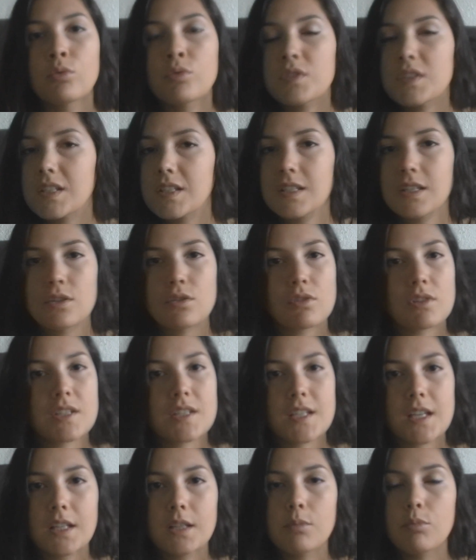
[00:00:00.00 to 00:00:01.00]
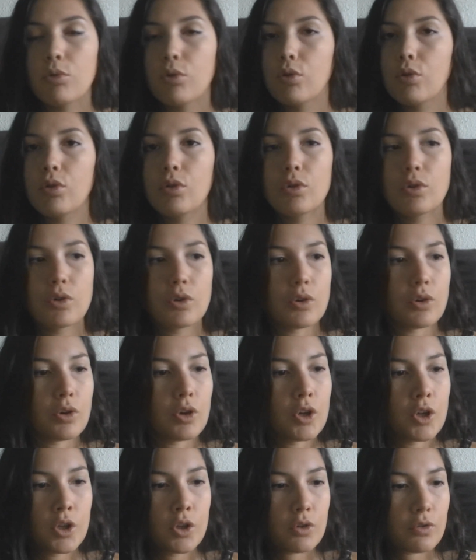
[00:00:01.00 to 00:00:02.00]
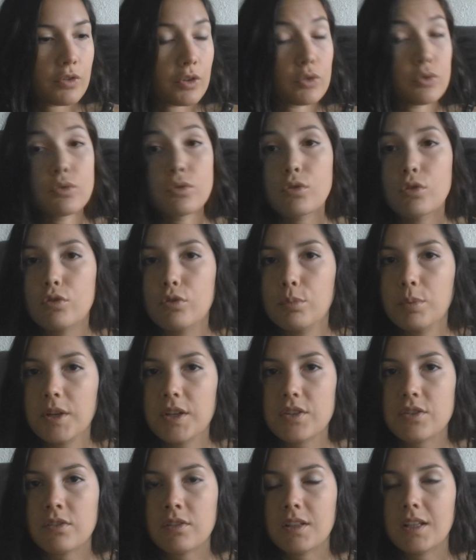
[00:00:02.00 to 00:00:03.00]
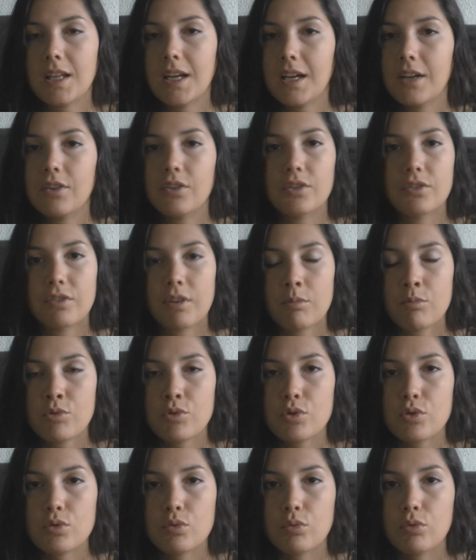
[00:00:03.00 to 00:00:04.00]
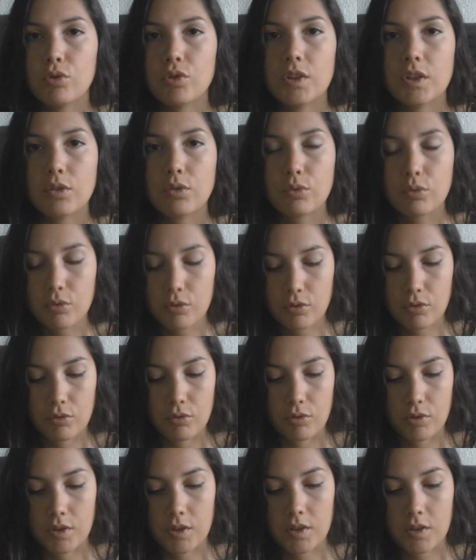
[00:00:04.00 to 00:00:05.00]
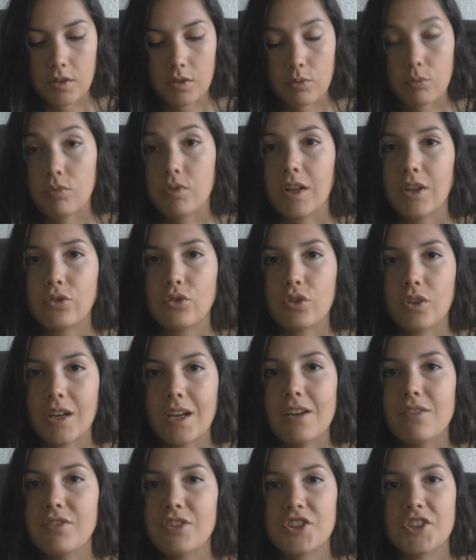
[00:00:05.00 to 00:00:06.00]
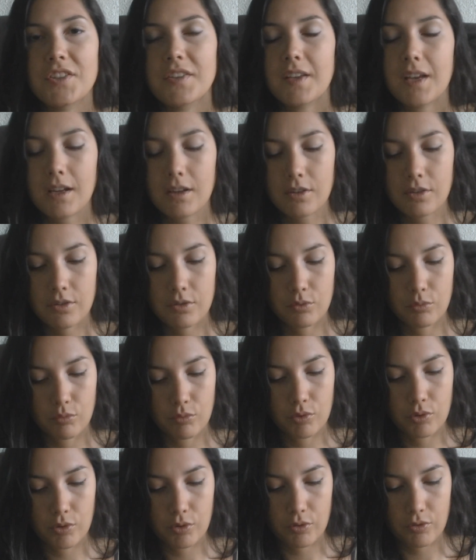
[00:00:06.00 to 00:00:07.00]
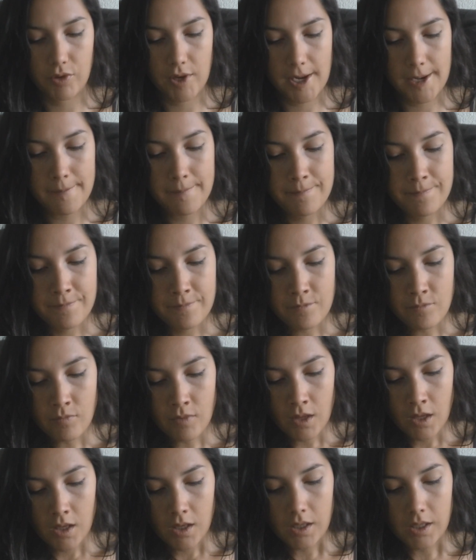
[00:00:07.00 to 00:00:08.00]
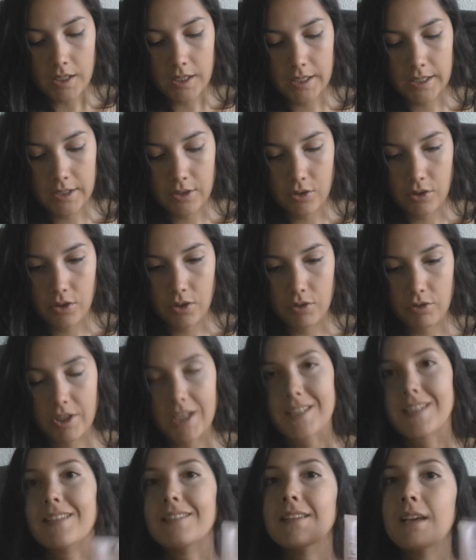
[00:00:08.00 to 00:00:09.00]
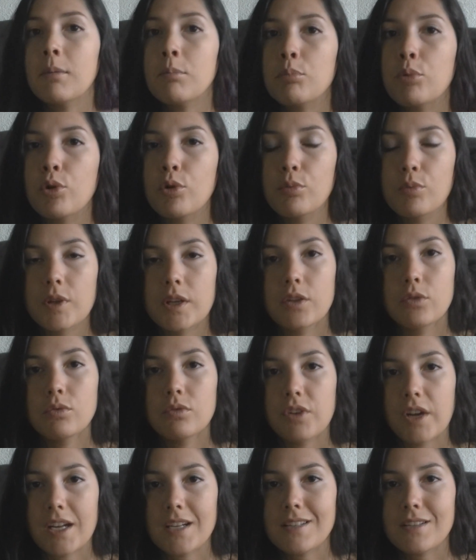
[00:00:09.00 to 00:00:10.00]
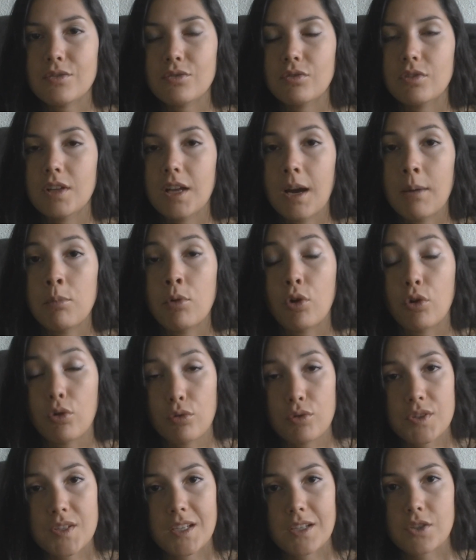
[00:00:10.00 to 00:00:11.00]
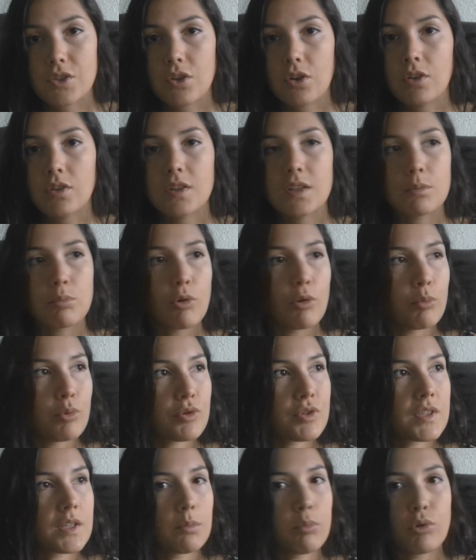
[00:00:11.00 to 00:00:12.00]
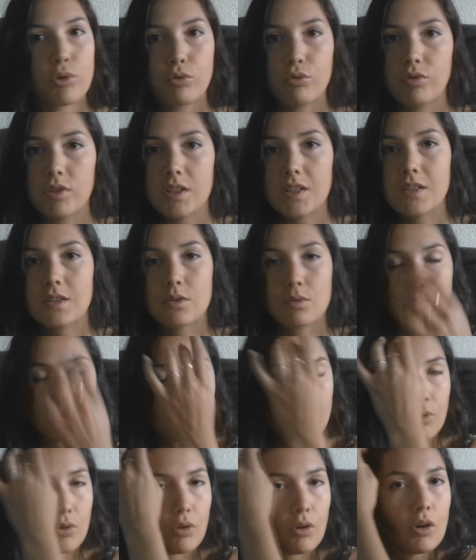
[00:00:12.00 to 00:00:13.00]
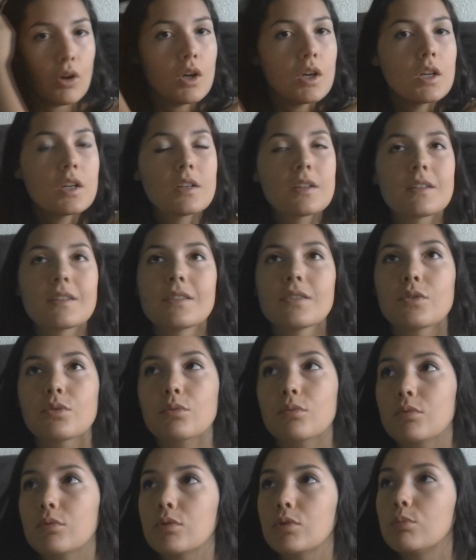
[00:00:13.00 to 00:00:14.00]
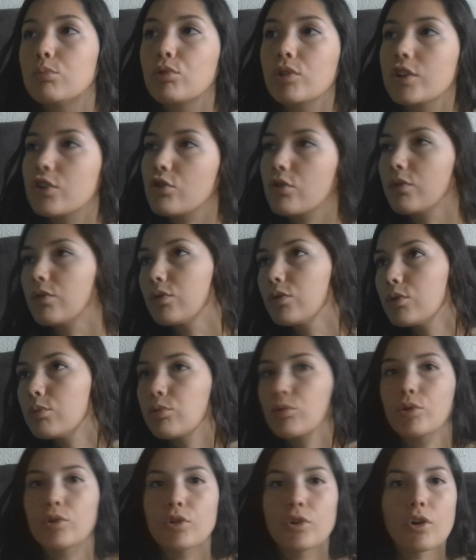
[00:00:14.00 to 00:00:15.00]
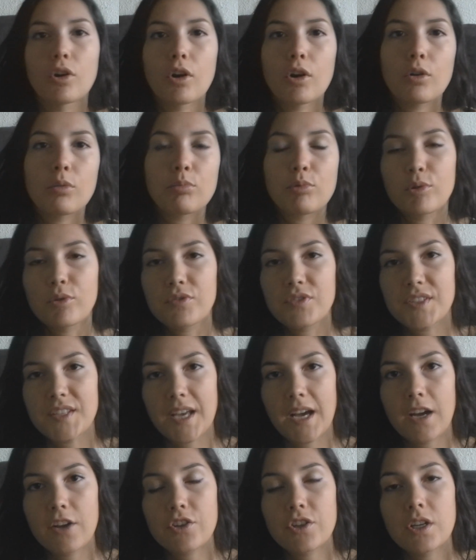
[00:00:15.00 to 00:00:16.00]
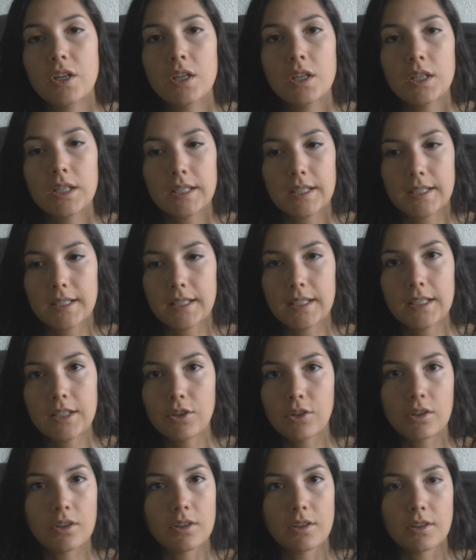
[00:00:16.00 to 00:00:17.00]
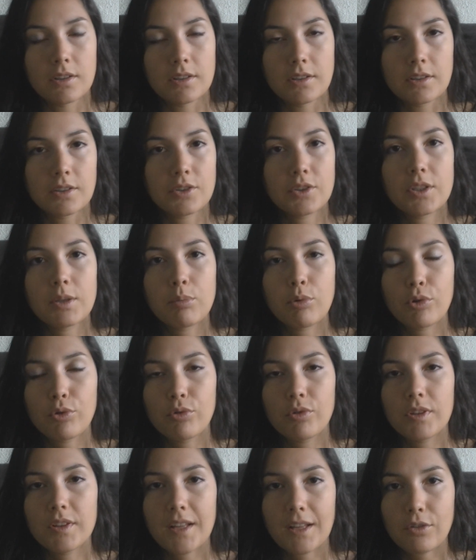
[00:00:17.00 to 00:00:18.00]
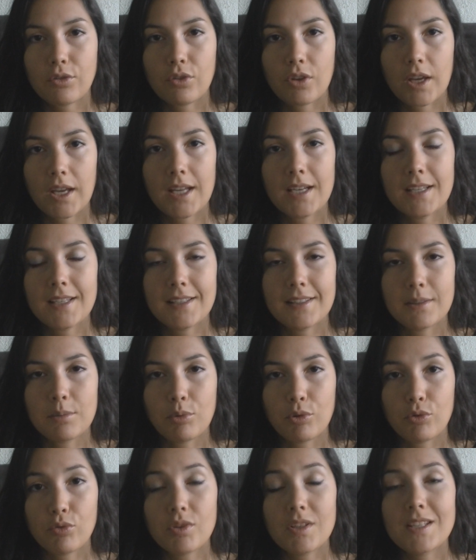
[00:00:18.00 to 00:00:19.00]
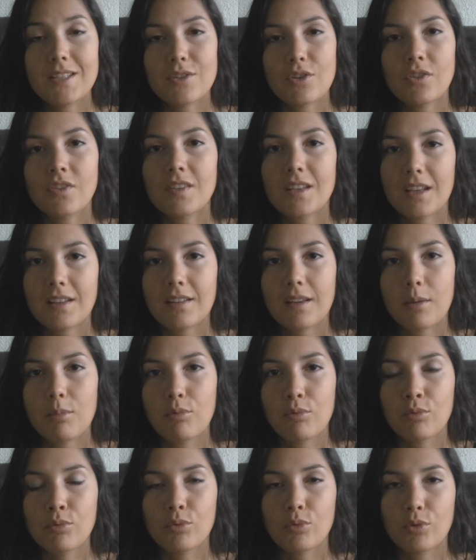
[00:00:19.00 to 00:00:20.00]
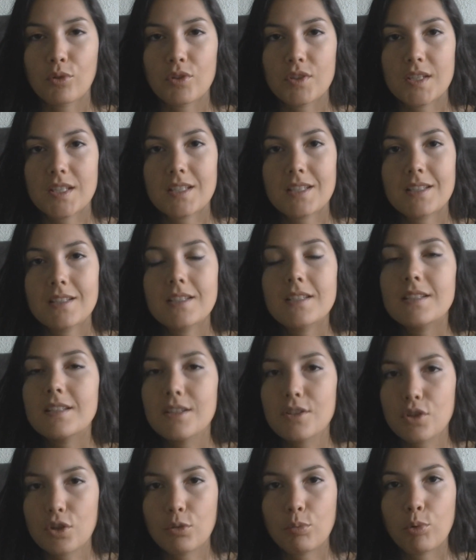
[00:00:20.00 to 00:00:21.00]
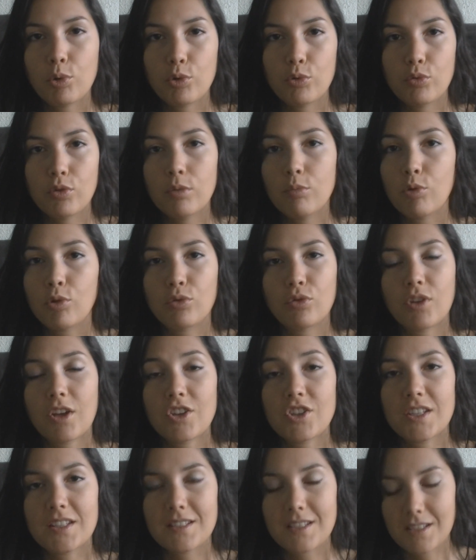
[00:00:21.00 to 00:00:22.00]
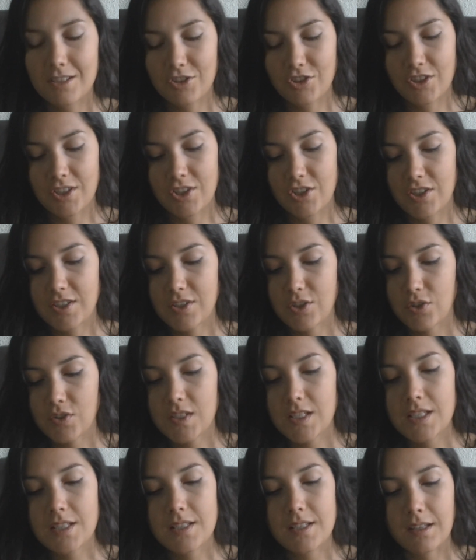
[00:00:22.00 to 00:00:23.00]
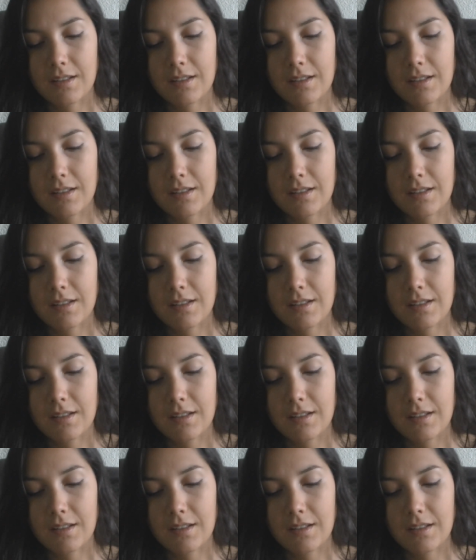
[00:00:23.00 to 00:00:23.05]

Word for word: non testés sur les animaux. enfin tout ce que je vous présente là, vraiment ce sont que des trucs qui sont naturels, végétales, donc voilà. Et euh, voilà, cette gamme est nouvelle, c'est une gamme anglo-saxonne qui propose des produits qui sont, euh, euh, pour les cheveux, pour le corps, pour le visage, et que des produits naturels et des produits qui sont très très bons. Donc c'est ce qu'ils disent des autres produits, moi en tout cas j'ai senti